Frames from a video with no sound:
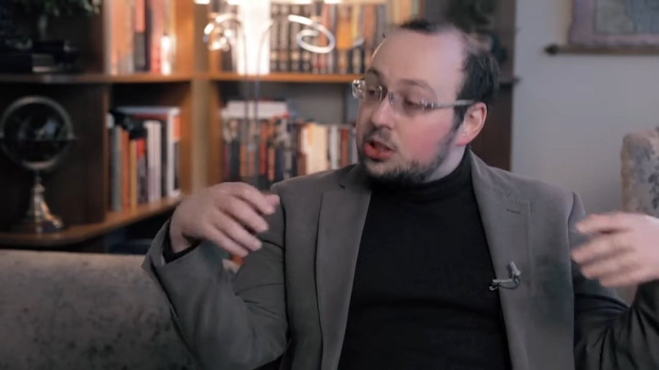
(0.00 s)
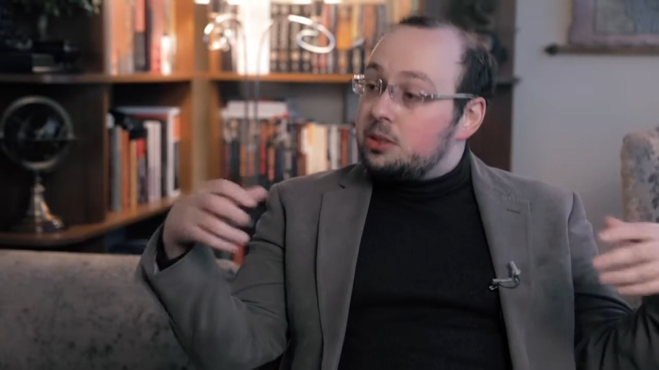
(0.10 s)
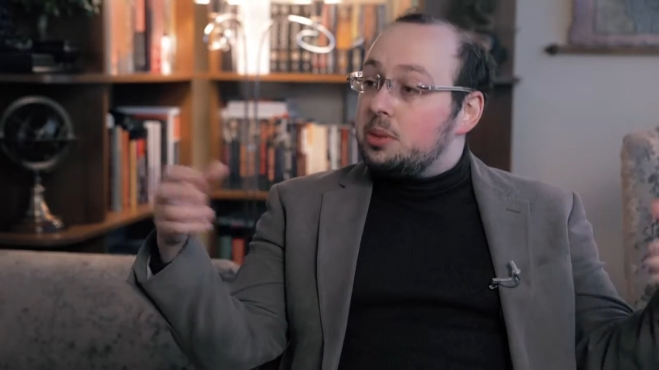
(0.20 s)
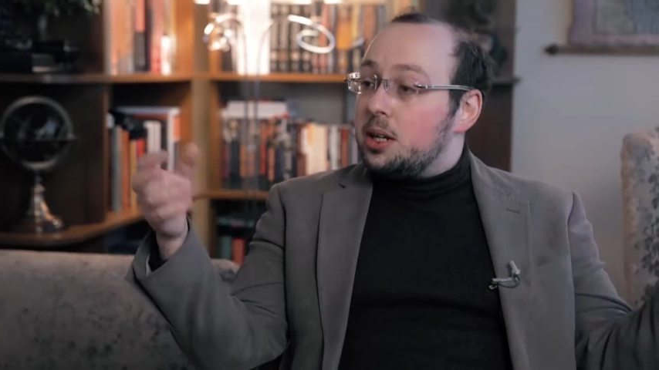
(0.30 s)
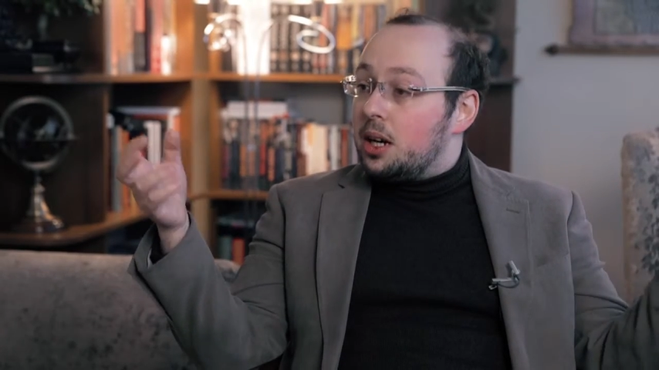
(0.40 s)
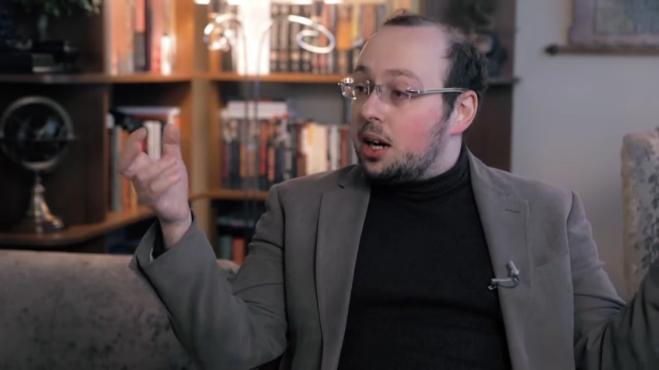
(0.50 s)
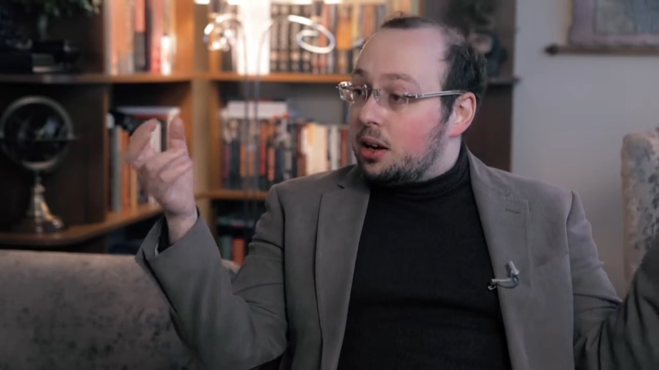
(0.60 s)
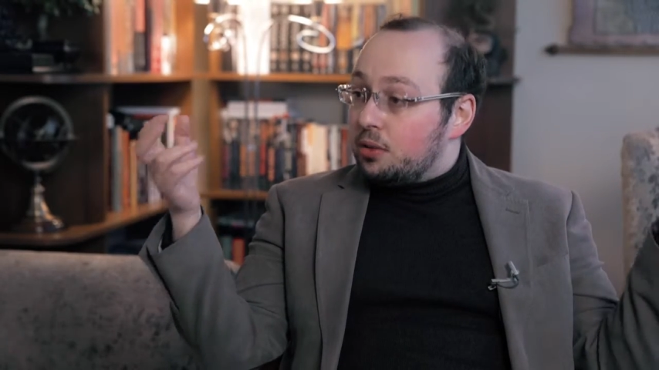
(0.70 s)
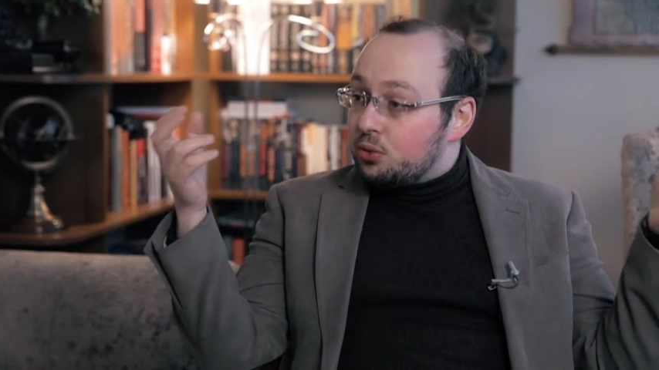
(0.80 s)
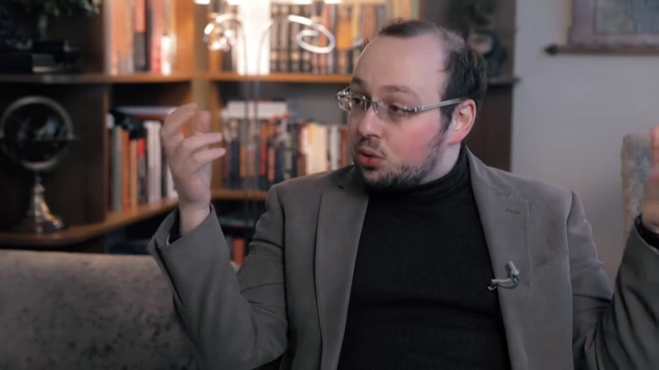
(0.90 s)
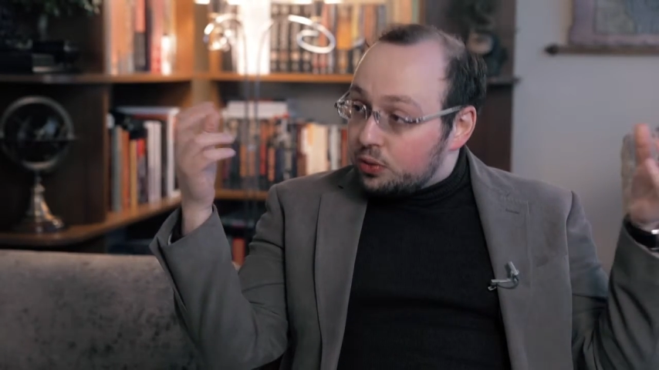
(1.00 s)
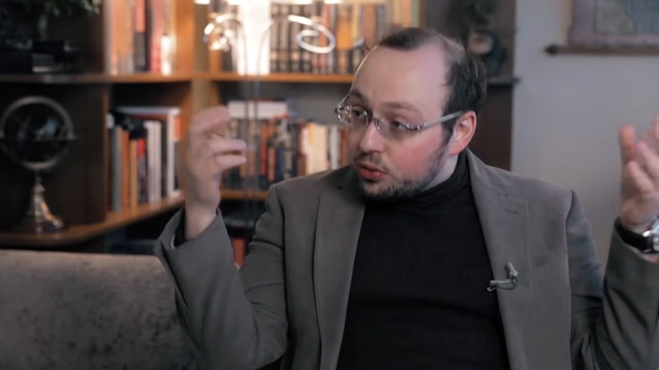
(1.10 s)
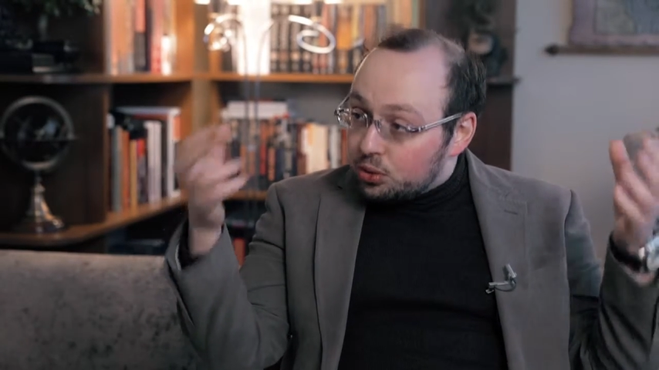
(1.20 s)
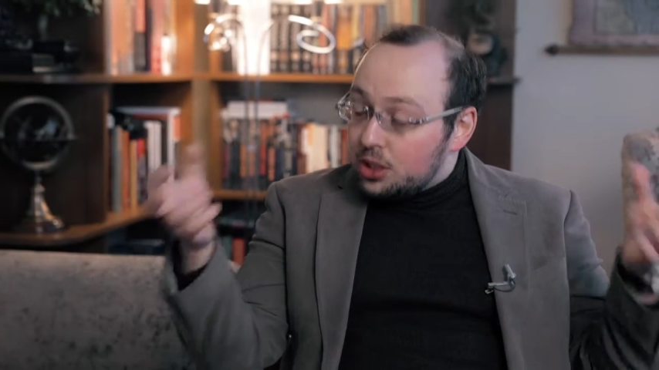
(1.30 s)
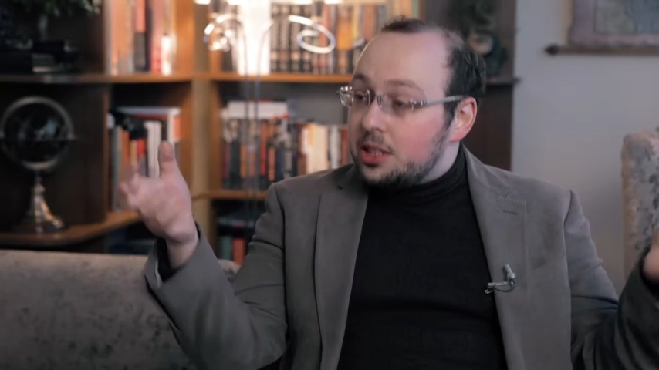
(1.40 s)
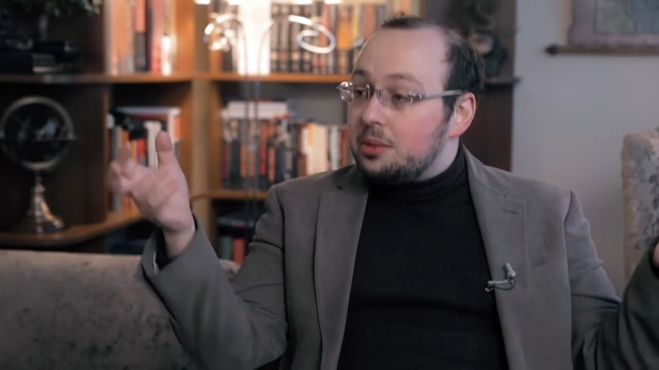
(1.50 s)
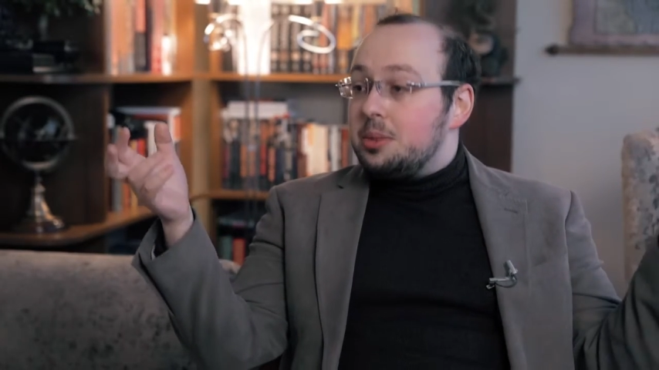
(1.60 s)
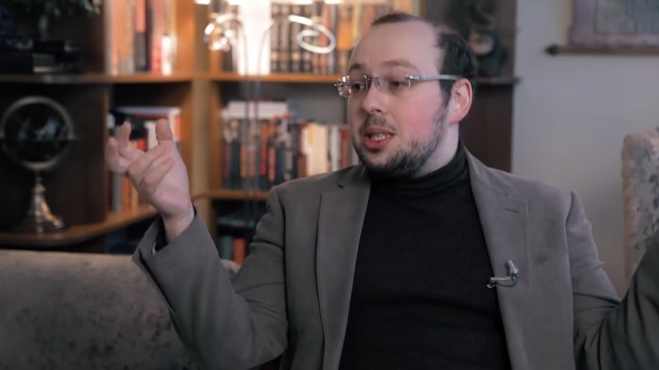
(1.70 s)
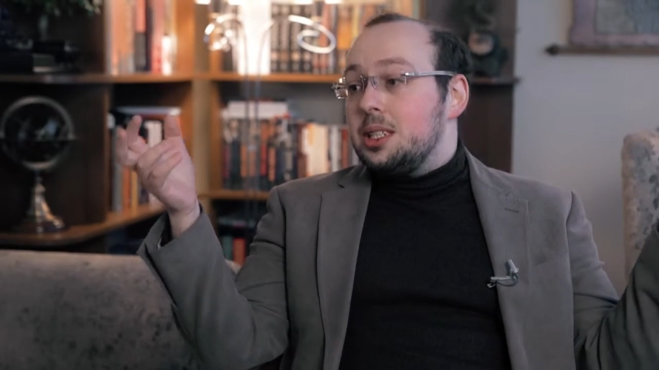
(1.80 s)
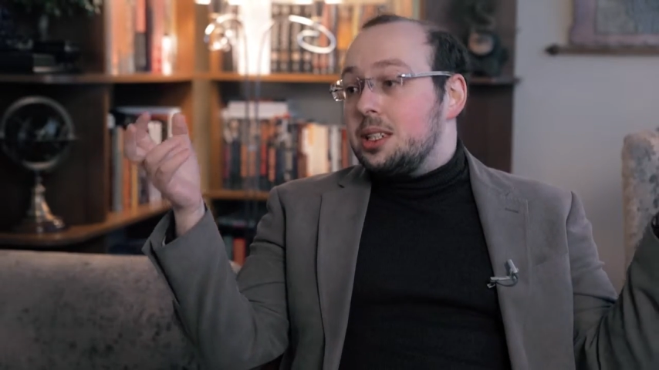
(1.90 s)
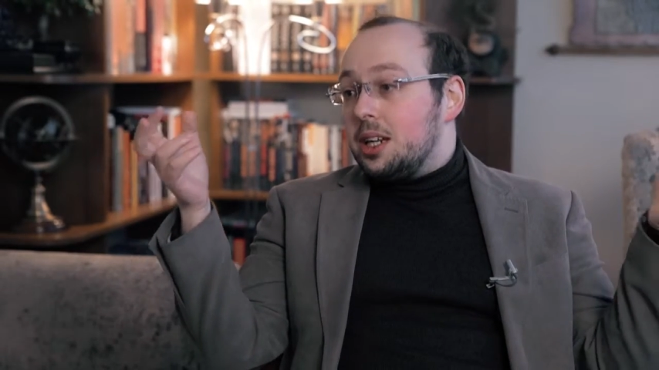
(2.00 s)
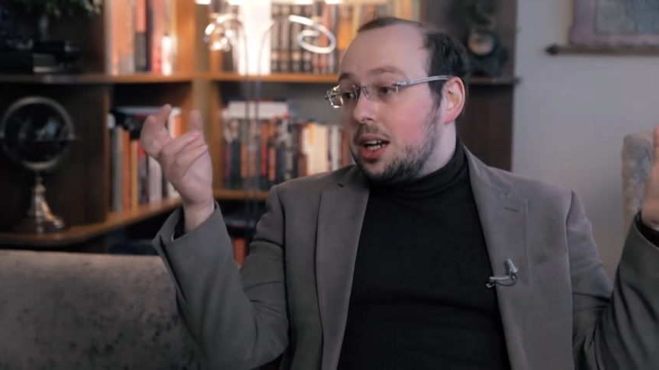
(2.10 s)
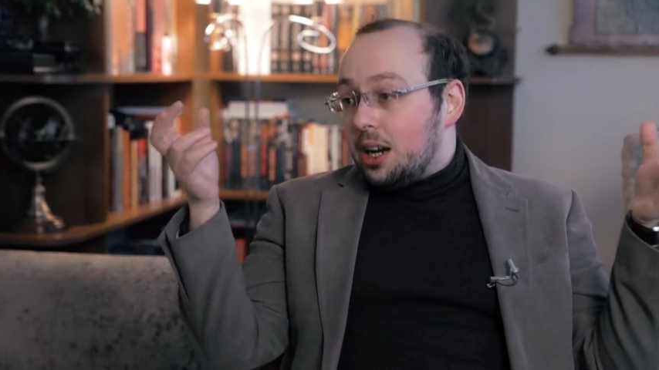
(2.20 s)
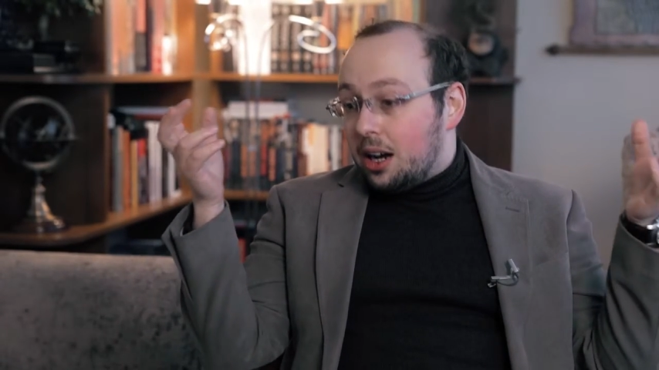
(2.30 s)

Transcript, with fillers: себя, в тот внутренний мир,